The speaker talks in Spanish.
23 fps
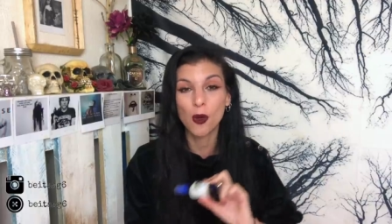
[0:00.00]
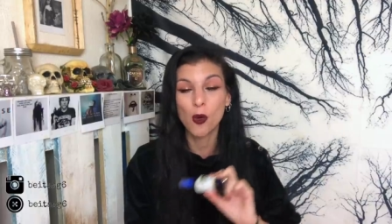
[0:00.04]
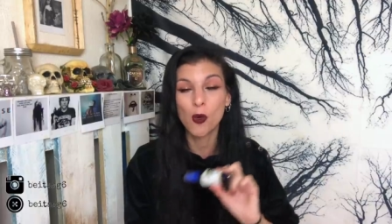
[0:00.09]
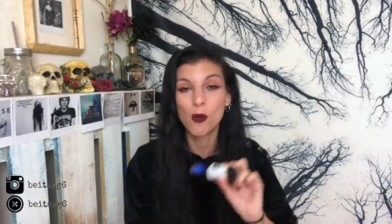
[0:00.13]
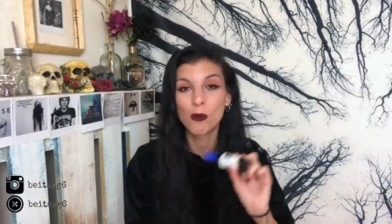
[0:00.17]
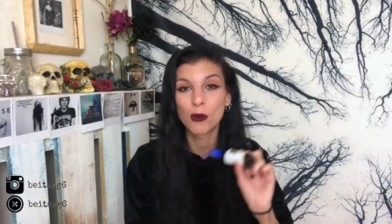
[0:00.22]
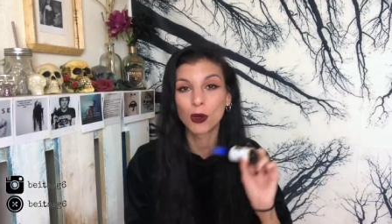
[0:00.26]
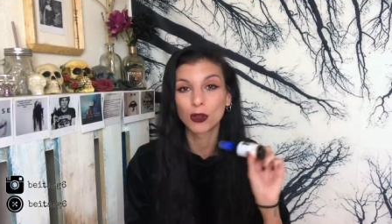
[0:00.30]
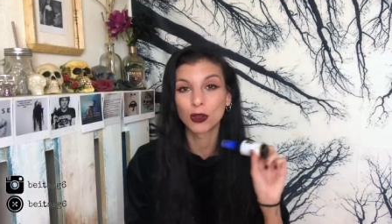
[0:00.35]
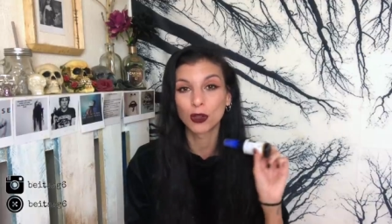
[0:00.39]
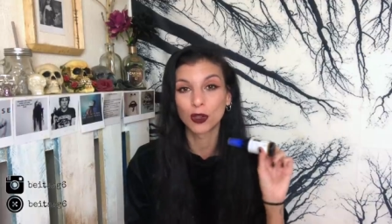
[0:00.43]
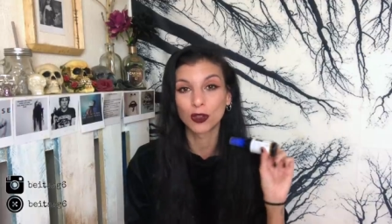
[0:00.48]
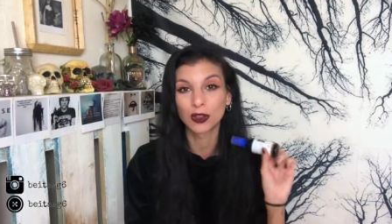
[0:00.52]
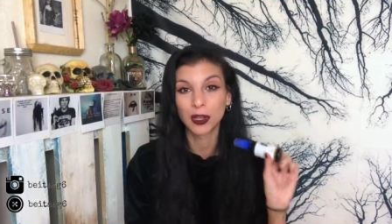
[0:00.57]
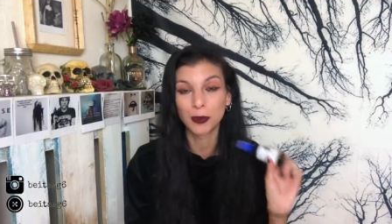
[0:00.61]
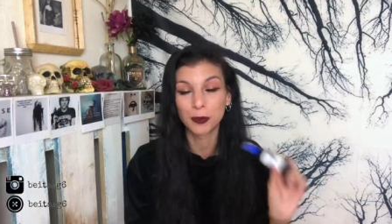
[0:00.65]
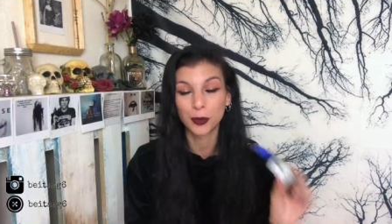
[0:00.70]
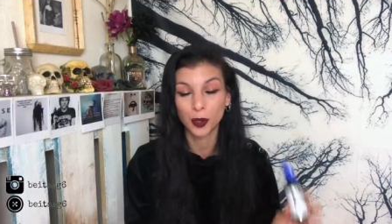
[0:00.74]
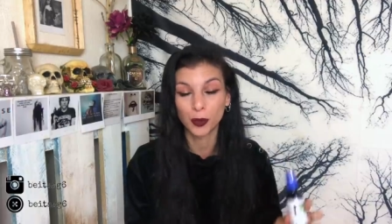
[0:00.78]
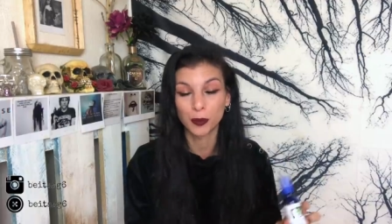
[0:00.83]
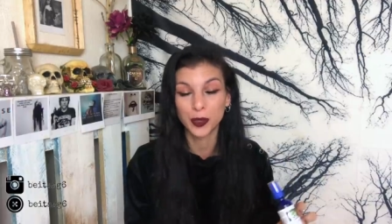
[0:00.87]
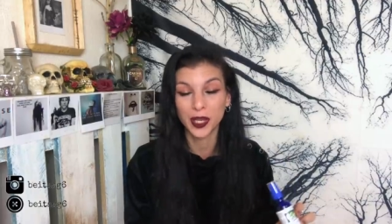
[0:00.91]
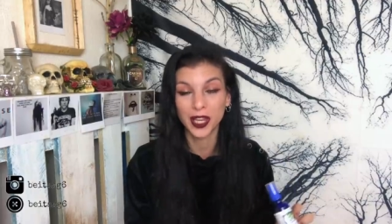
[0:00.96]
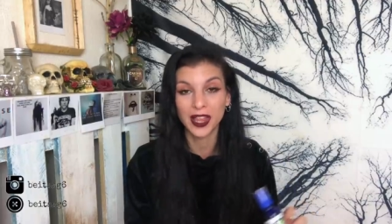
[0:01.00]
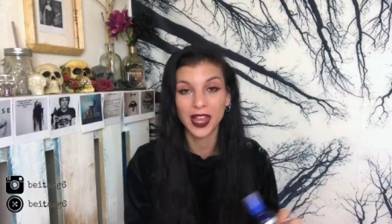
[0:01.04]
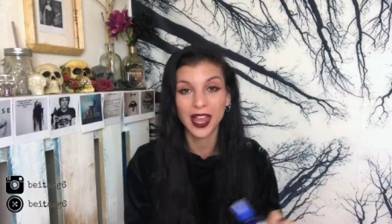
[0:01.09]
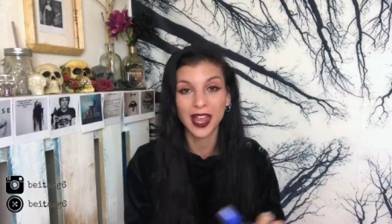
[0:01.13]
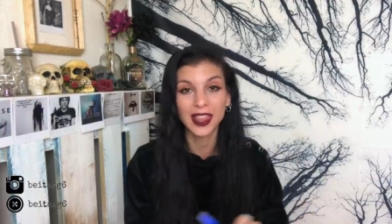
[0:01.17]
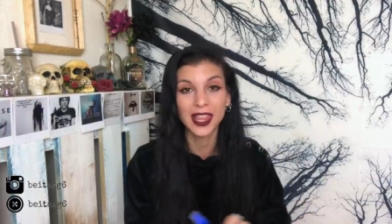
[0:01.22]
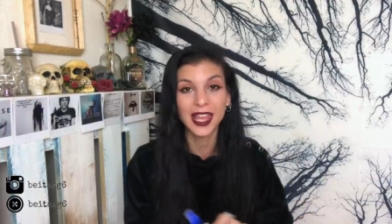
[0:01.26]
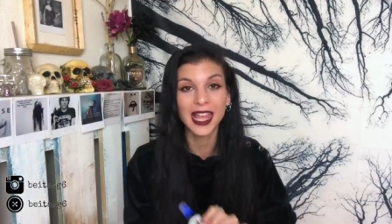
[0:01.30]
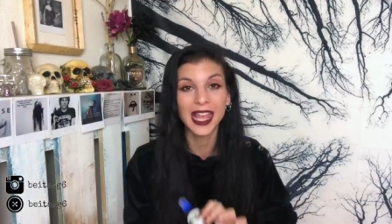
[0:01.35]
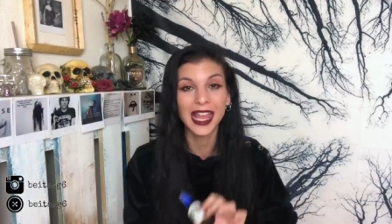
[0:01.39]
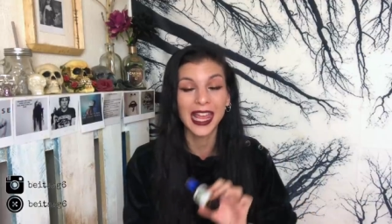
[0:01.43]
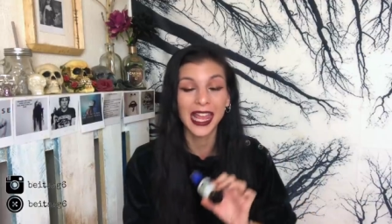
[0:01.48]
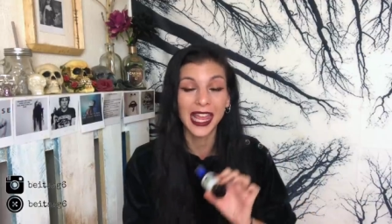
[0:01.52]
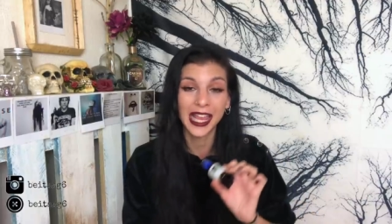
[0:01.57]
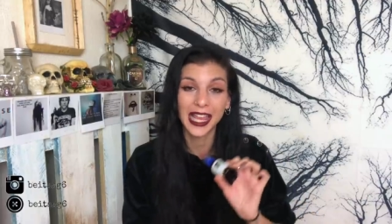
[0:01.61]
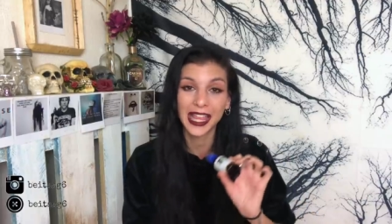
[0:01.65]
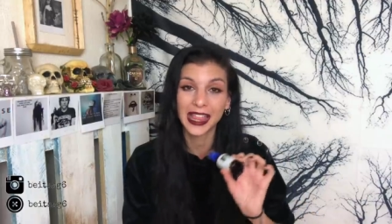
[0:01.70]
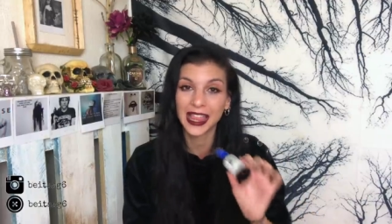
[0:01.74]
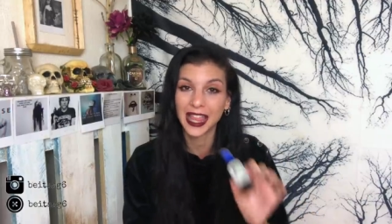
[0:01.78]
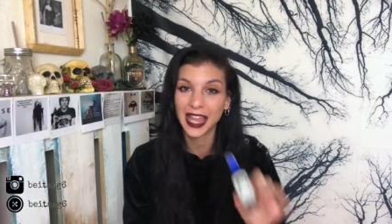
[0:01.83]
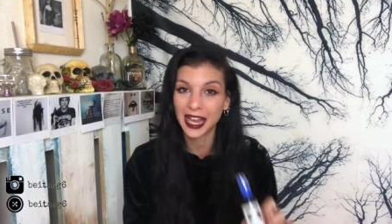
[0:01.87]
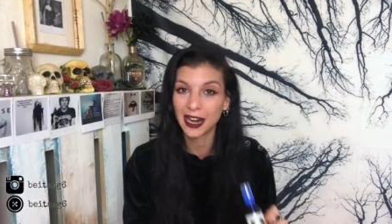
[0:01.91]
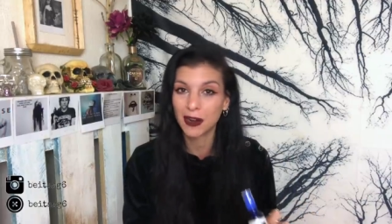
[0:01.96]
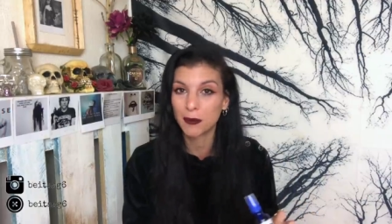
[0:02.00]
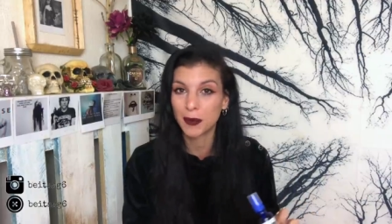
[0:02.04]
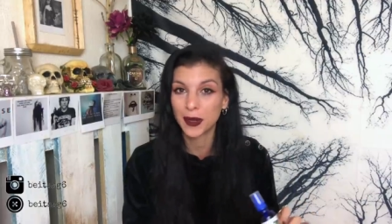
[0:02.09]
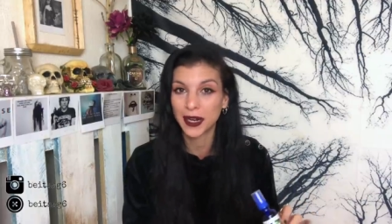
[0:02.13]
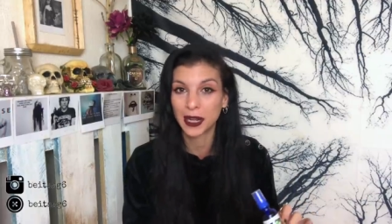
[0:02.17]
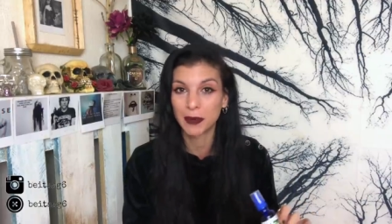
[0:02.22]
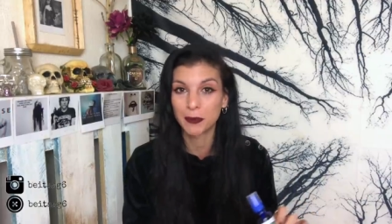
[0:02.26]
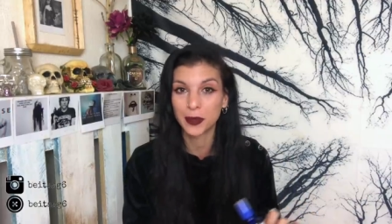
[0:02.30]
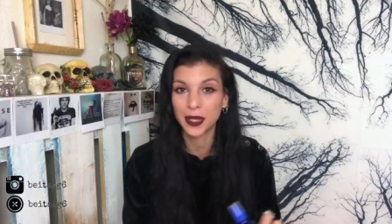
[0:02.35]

un montón de propiedades, es ideal para